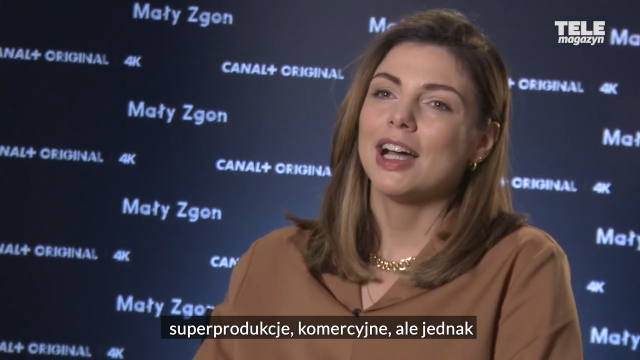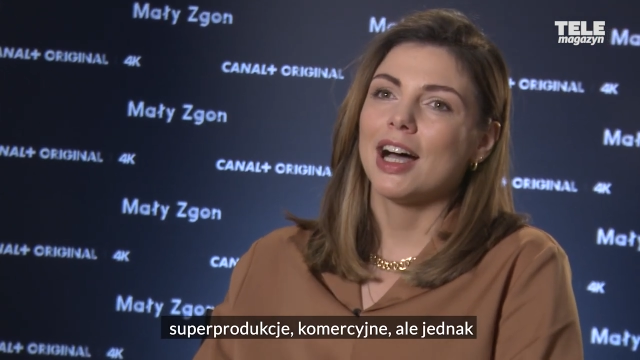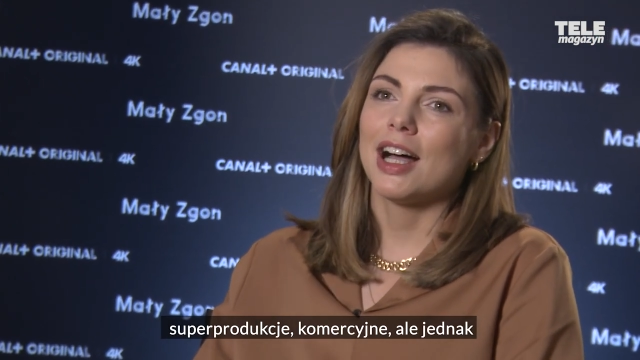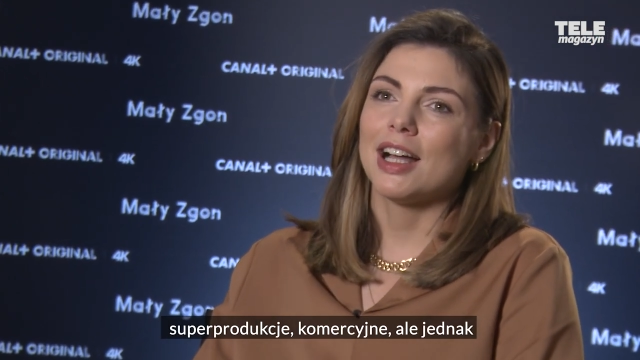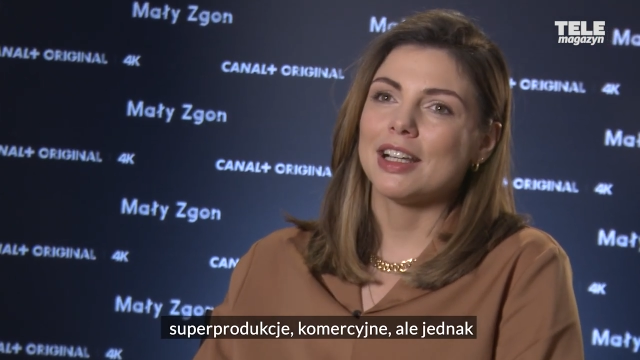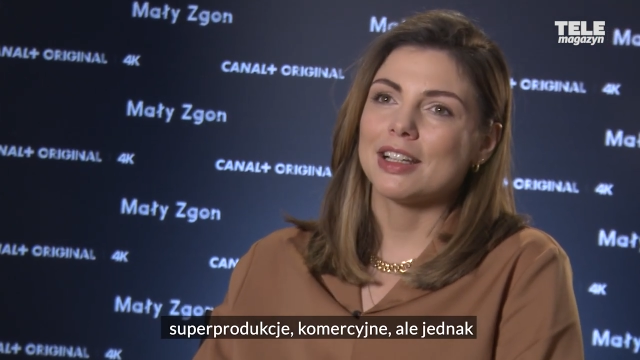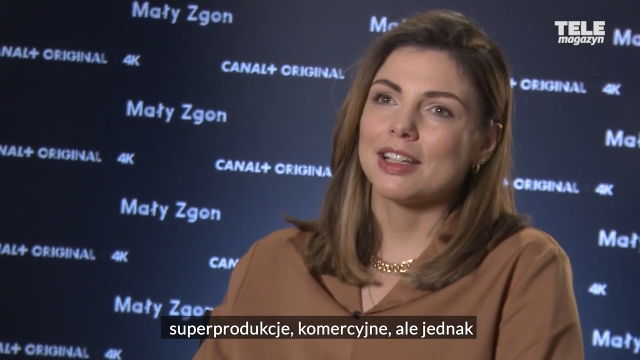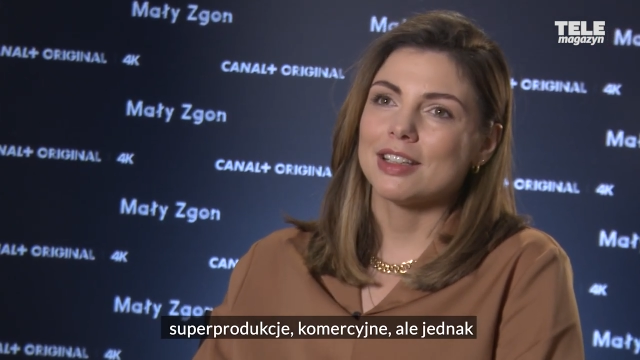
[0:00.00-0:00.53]

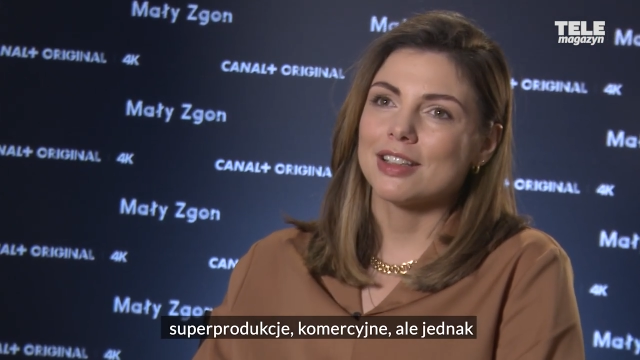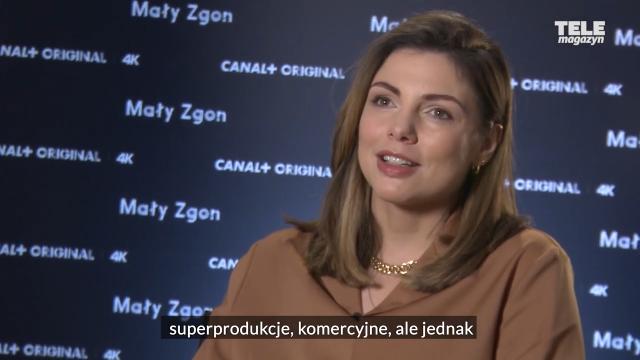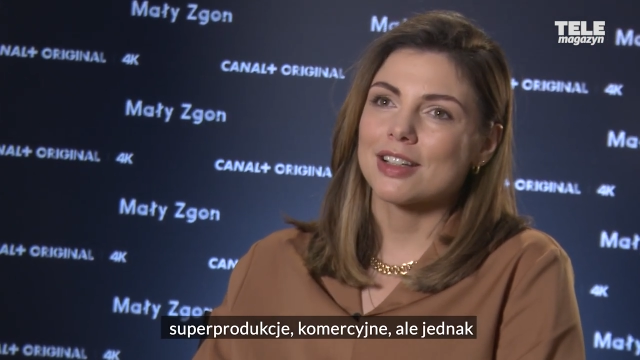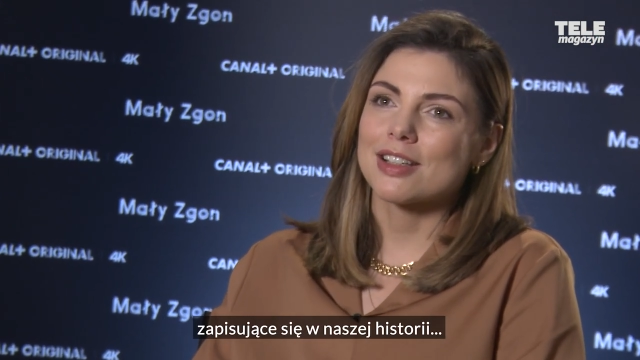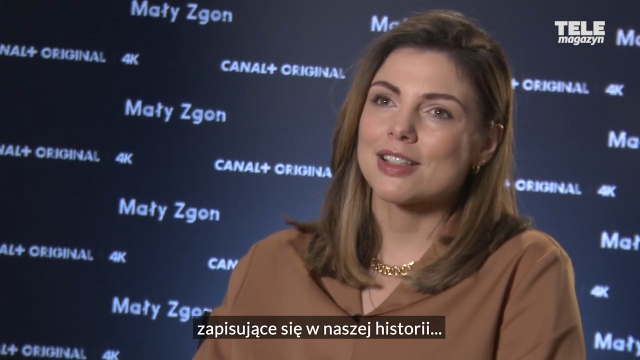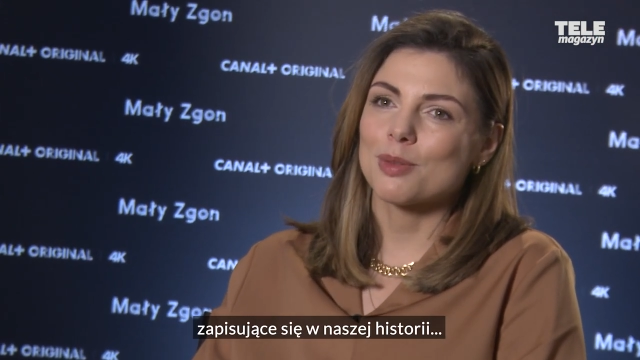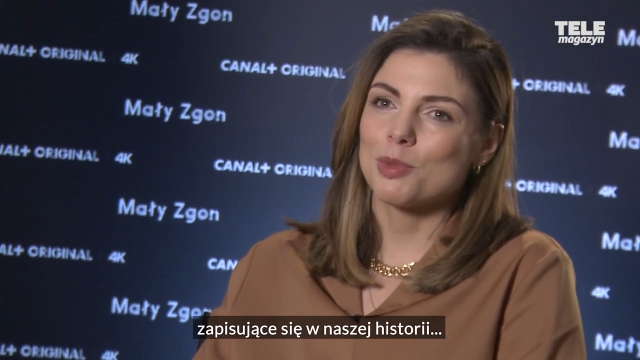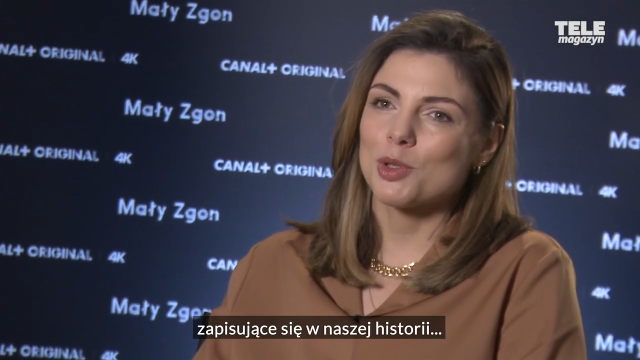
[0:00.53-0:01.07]
ale
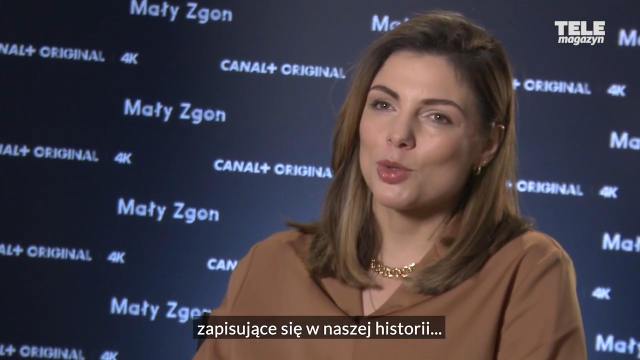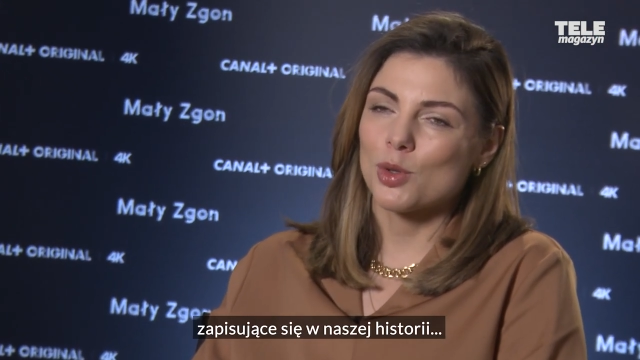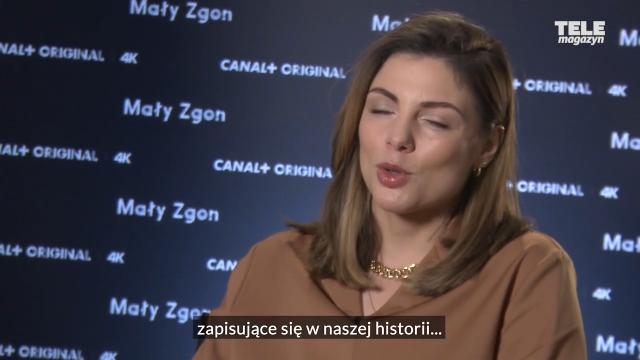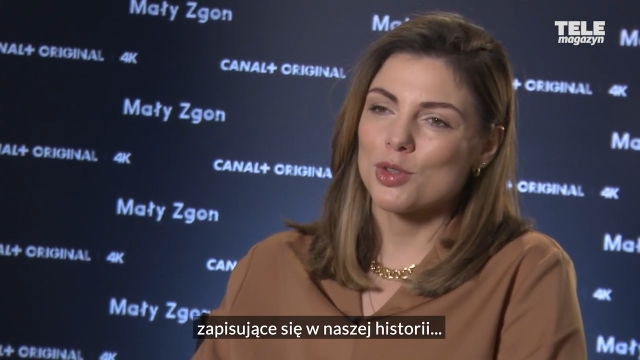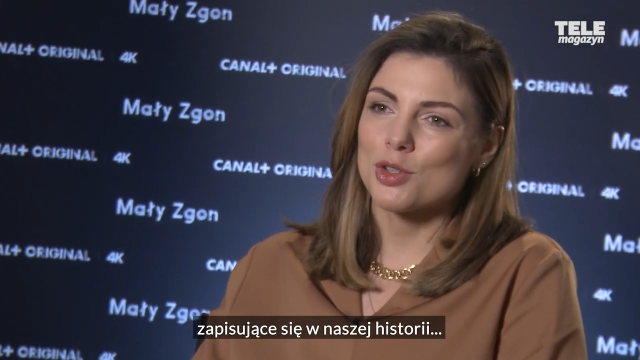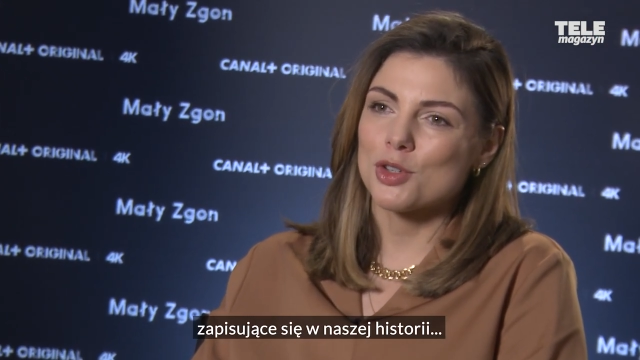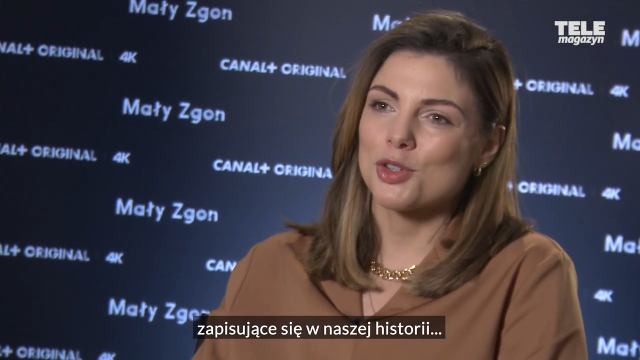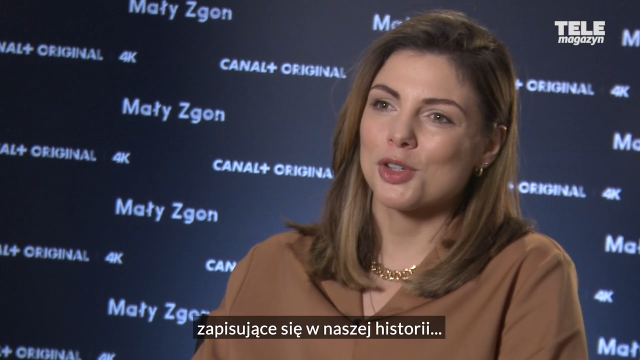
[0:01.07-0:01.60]
jednak
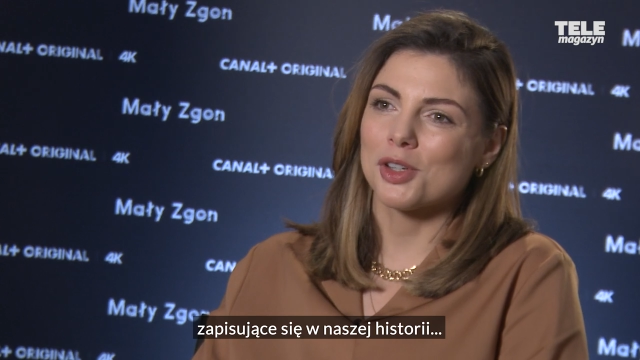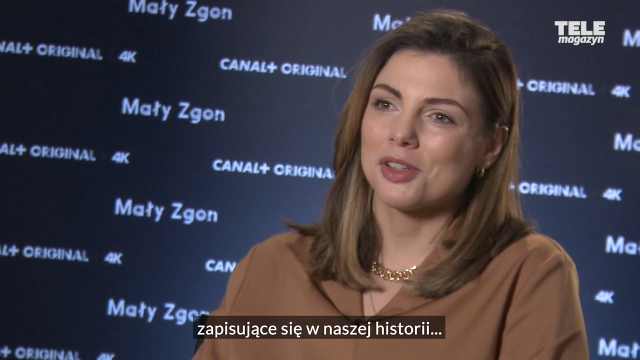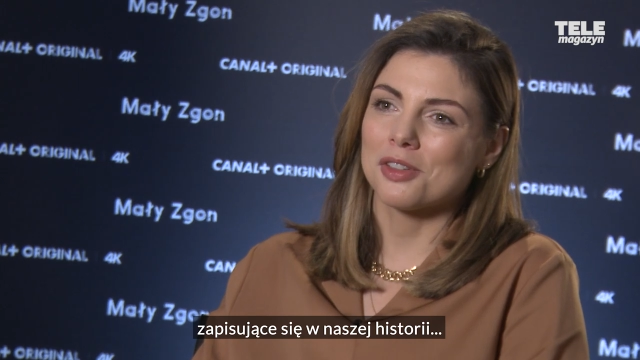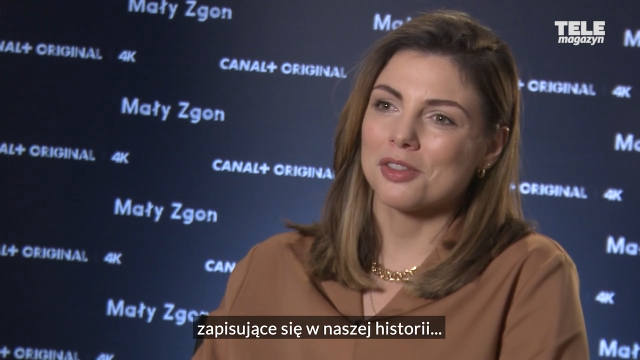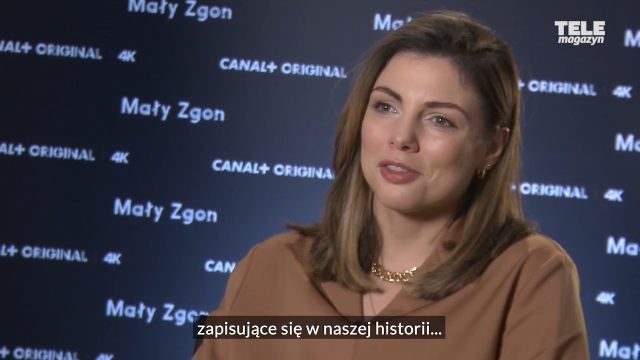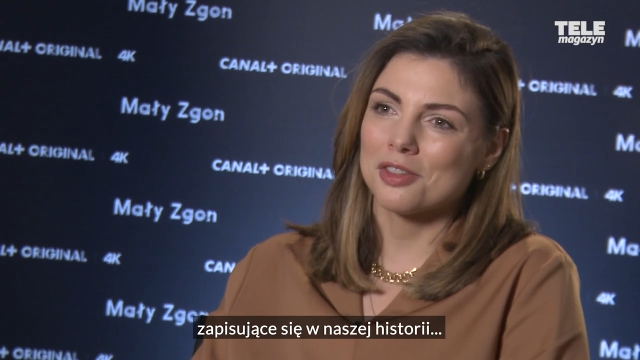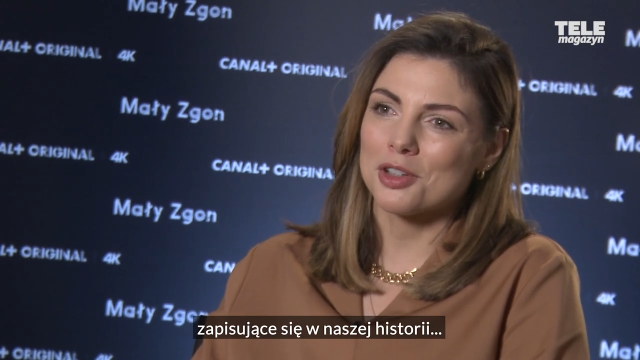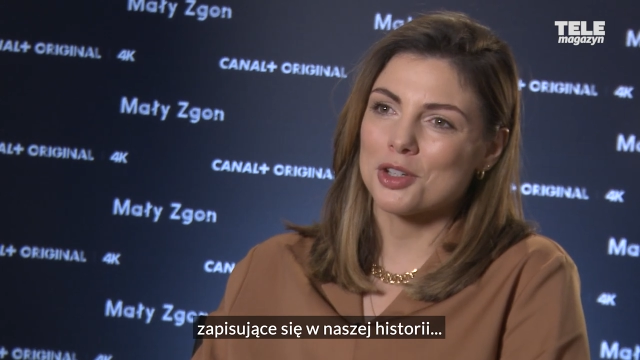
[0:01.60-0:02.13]
zapisujące się
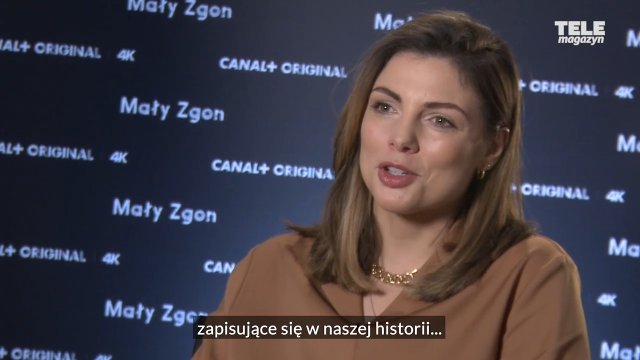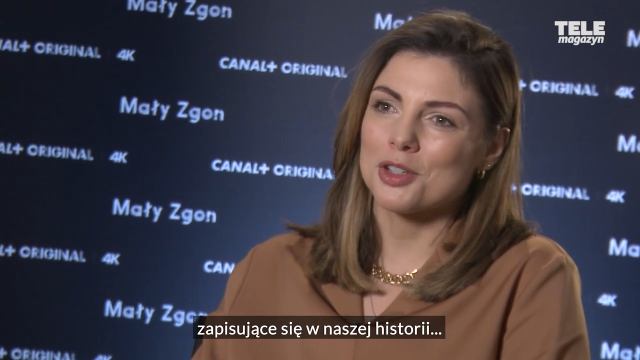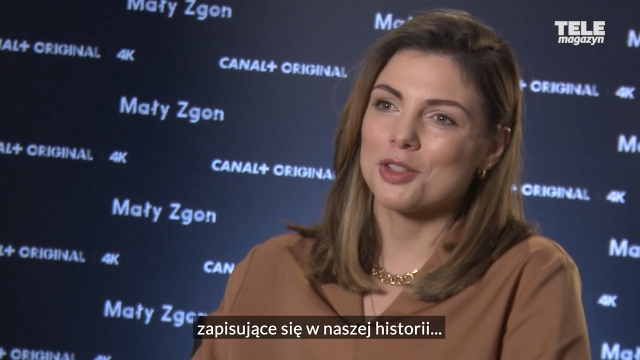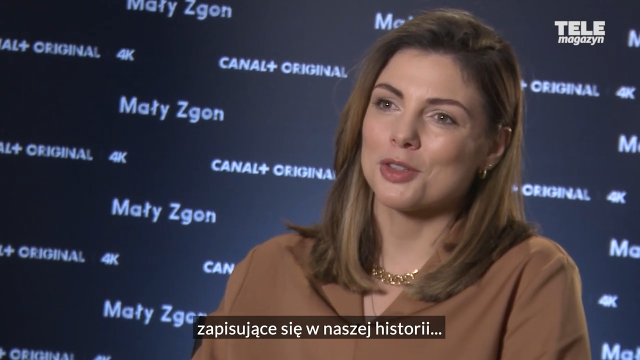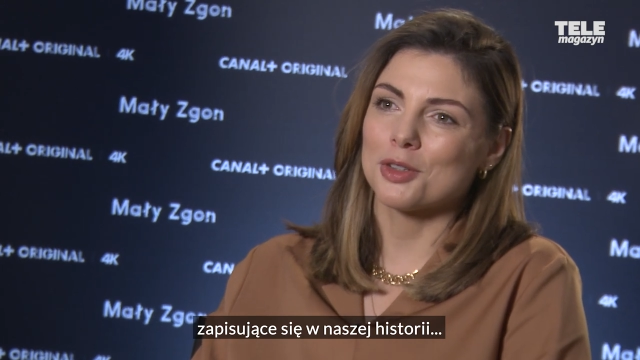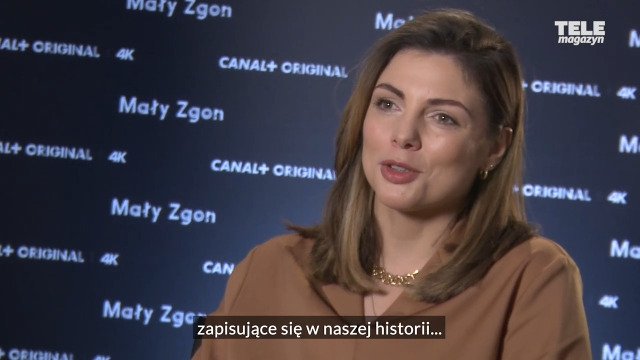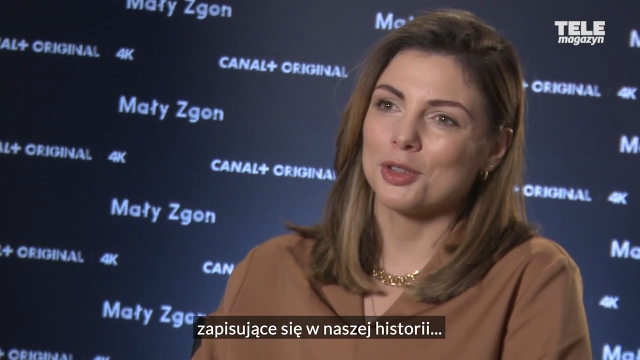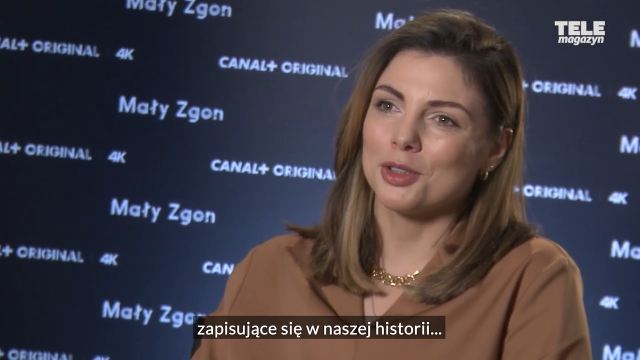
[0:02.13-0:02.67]
w naszej
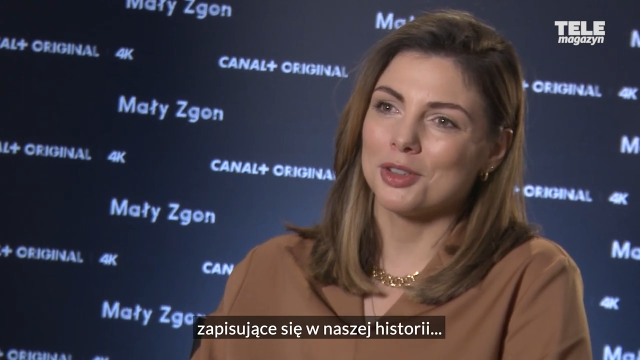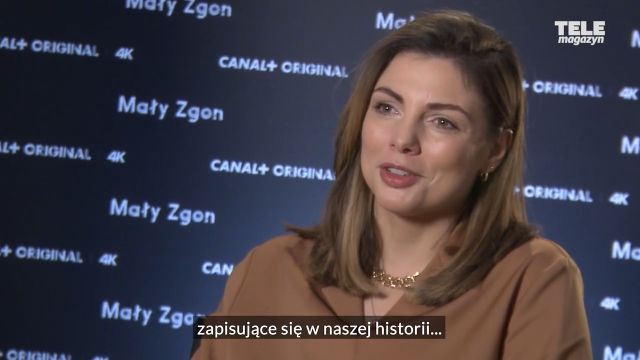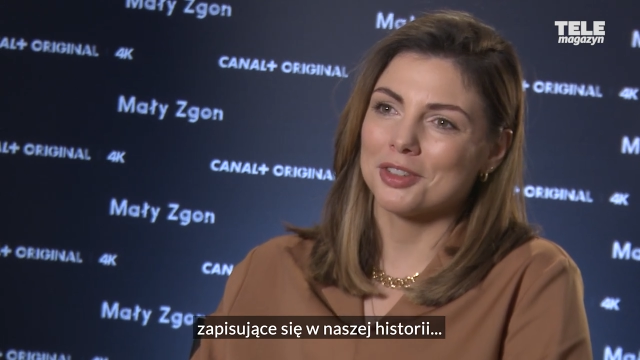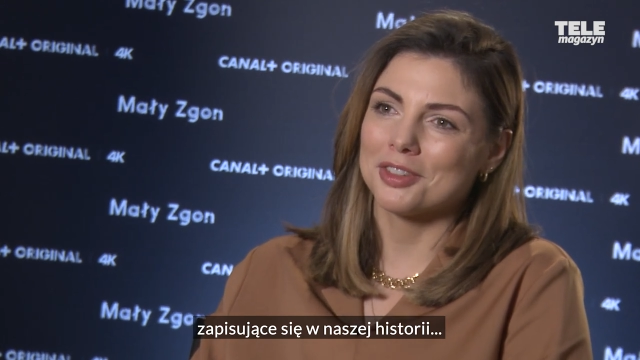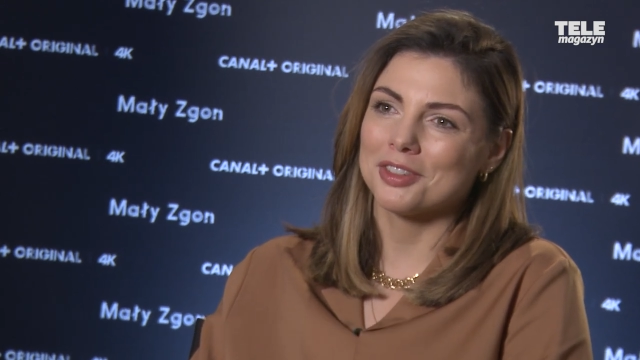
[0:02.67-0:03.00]
historii